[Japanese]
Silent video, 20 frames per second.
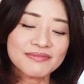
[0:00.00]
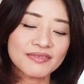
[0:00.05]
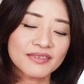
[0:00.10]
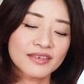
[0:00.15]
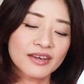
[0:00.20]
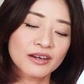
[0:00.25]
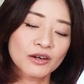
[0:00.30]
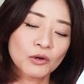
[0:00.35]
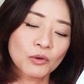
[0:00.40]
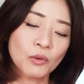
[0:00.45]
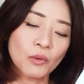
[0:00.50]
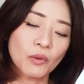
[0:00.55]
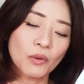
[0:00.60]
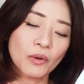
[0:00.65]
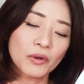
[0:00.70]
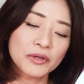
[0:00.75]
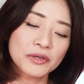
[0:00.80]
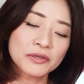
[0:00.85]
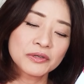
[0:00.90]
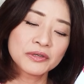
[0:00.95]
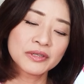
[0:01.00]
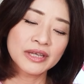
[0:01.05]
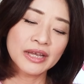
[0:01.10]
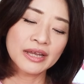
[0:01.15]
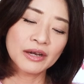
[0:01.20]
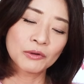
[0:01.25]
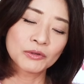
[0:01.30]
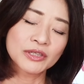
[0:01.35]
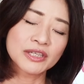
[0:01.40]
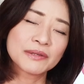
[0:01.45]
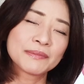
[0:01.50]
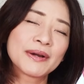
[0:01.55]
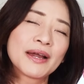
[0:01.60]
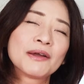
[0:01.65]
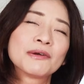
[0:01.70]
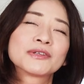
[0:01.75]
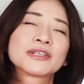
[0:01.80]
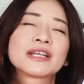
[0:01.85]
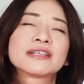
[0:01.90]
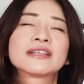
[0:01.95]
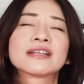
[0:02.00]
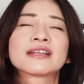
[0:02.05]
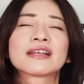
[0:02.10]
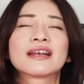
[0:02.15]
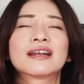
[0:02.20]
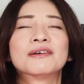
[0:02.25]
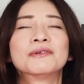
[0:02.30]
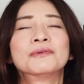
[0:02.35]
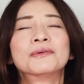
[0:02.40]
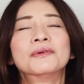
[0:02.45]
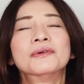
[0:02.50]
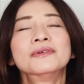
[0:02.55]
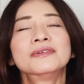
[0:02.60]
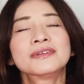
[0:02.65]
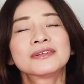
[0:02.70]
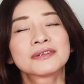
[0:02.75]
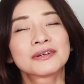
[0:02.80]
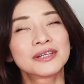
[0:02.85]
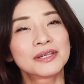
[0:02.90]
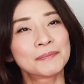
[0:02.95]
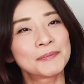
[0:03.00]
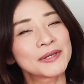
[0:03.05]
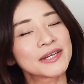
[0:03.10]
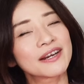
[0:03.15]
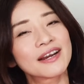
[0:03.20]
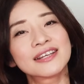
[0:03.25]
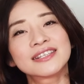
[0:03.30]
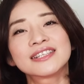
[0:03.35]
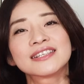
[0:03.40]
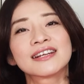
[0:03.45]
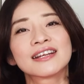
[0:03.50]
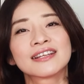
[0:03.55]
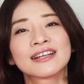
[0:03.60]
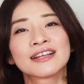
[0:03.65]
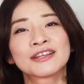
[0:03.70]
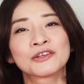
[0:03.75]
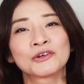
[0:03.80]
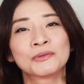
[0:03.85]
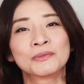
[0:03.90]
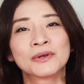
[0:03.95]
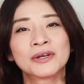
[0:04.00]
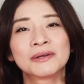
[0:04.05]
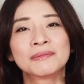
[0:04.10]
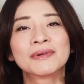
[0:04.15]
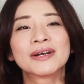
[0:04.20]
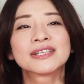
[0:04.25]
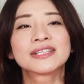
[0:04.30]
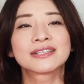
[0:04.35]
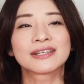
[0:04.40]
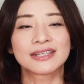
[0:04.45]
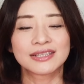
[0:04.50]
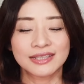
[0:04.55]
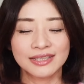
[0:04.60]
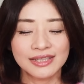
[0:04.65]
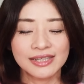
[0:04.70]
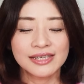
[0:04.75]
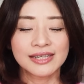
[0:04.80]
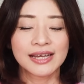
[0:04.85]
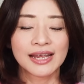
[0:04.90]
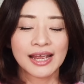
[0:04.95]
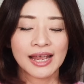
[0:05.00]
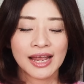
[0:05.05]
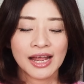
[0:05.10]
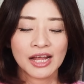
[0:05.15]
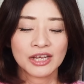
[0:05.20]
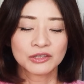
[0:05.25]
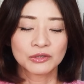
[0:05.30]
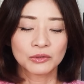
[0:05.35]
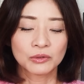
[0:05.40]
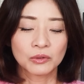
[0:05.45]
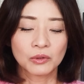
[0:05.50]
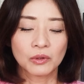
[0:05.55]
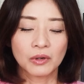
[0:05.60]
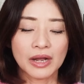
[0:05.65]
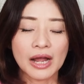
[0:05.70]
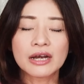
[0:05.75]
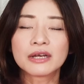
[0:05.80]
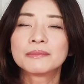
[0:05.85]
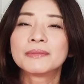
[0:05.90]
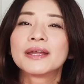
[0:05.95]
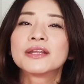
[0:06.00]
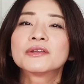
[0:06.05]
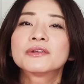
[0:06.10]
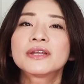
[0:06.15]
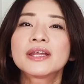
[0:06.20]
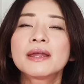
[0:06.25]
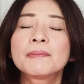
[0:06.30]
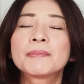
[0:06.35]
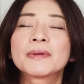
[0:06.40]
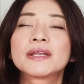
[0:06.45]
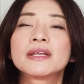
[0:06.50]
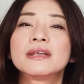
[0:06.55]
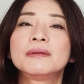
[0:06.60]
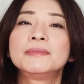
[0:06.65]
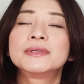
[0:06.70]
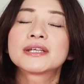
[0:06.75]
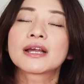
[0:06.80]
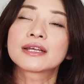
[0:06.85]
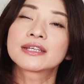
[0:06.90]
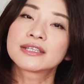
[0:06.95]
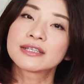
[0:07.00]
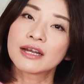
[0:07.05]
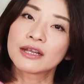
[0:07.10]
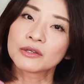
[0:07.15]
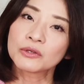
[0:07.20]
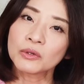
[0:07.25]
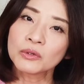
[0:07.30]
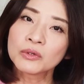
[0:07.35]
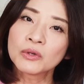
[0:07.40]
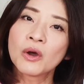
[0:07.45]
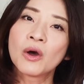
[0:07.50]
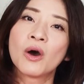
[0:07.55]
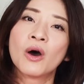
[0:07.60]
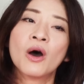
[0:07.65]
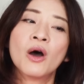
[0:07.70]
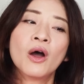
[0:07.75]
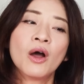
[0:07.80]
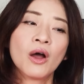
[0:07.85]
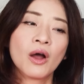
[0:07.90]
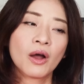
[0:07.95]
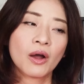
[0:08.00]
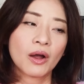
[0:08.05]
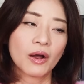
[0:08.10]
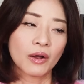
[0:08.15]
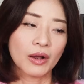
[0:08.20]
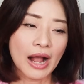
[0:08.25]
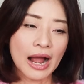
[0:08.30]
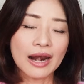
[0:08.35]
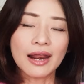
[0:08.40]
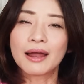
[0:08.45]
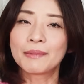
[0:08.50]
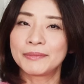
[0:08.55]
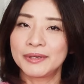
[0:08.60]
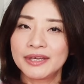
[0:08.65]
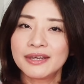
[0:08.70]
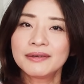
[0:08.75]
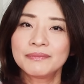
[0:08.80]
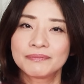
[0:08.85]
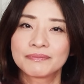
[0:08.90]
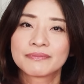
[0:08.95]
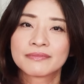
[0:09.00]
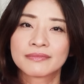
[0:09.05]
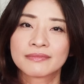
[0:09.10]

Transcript: なんかこういうね、お芝居をさせたら本当にピカイチだなって思いましたし、そのカルメンのね、やっぱり美咲ちゃんとの絡み、